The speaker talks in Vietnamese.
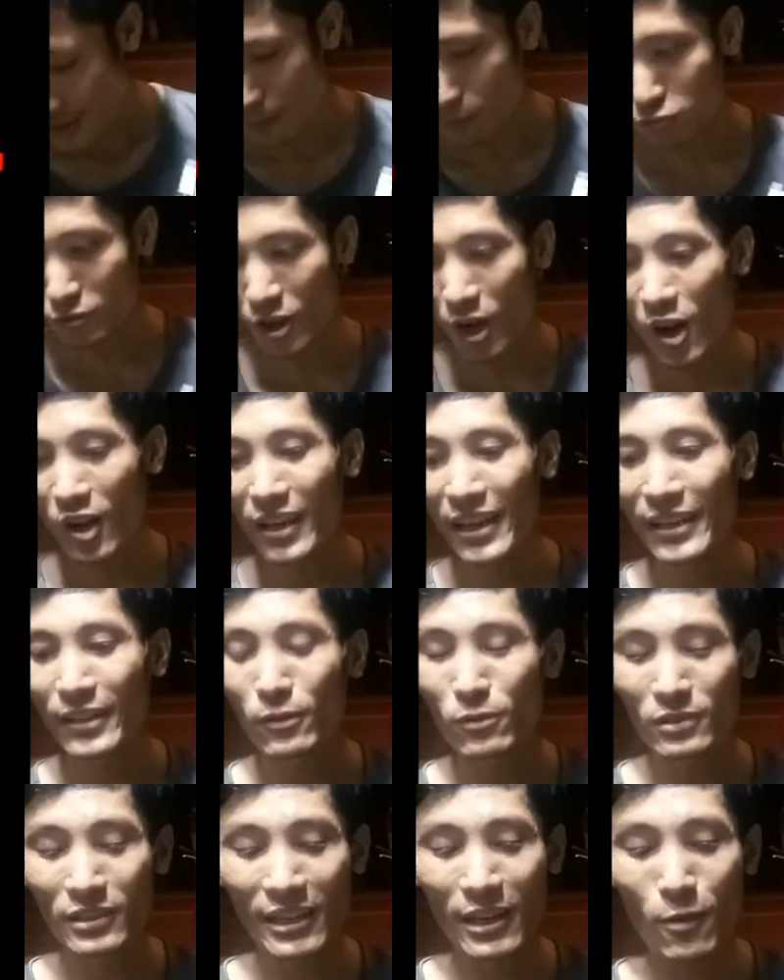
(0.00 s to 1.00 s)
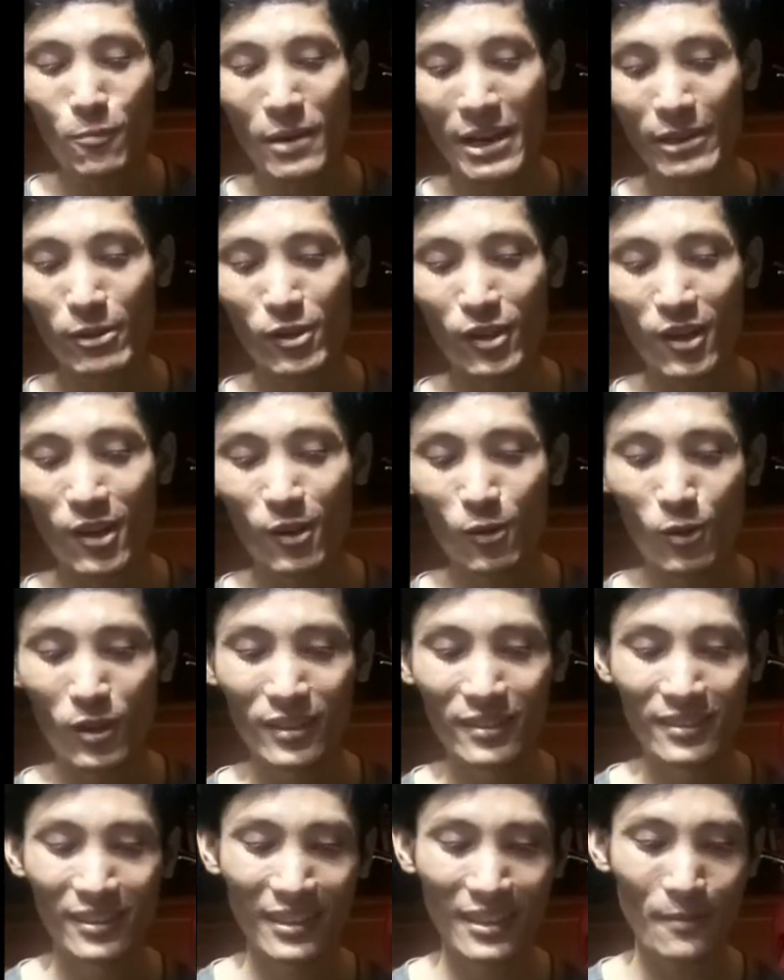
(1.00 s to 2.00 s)
lọc gió này cũng theo máy của nó
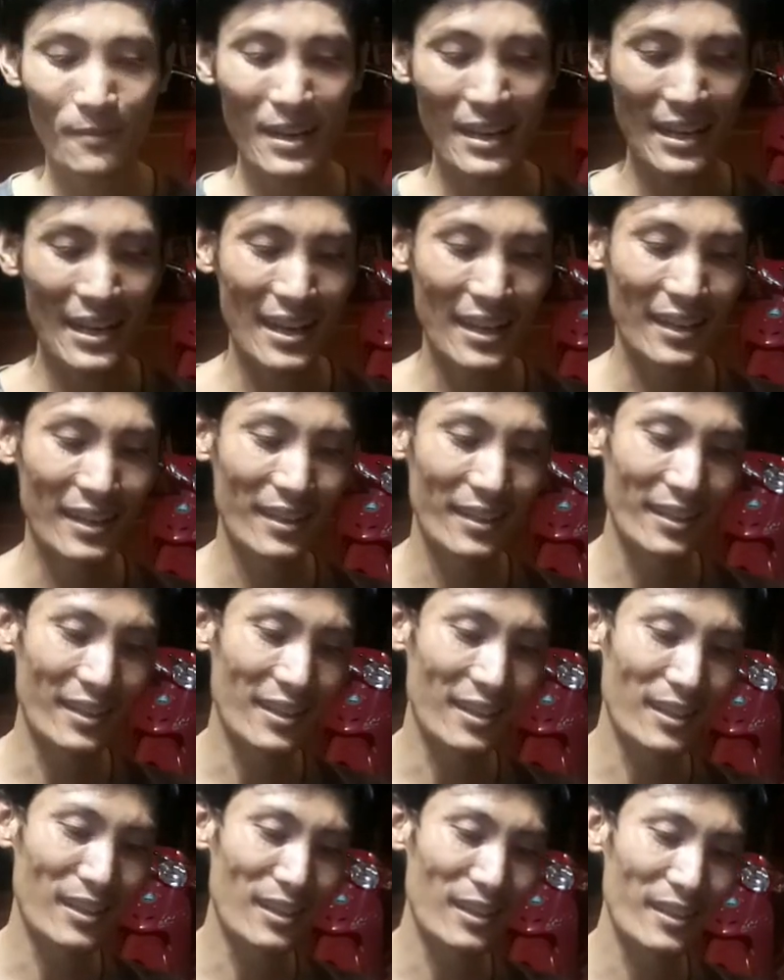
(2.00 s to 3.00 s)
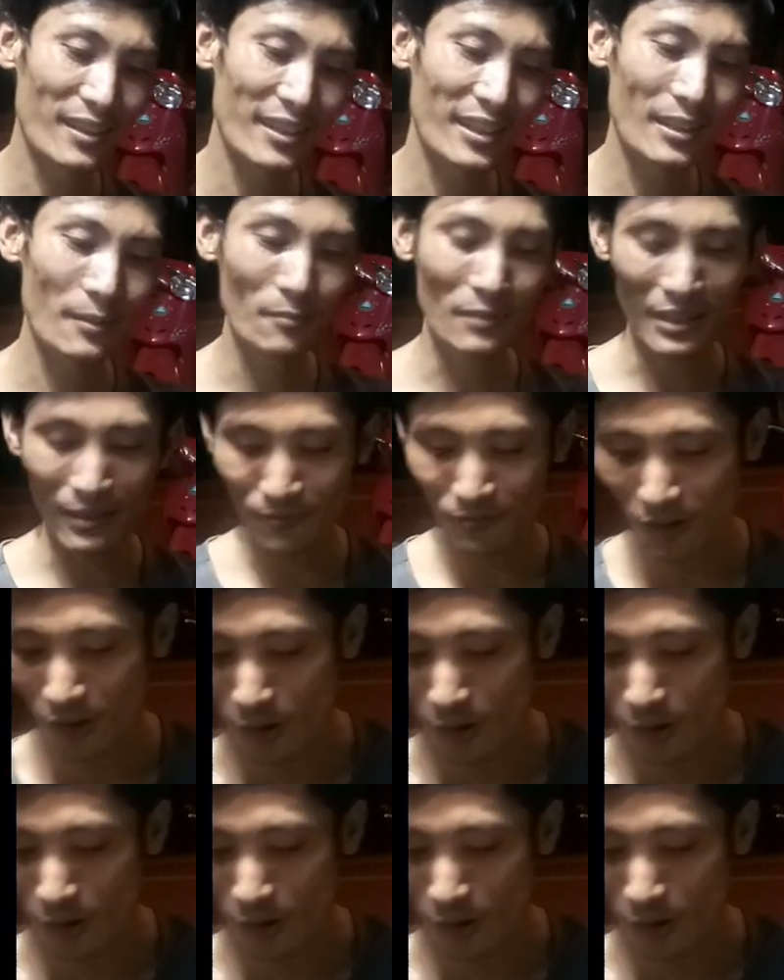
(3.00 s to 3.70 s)
luôn các bác ạ à. đó thì em gắn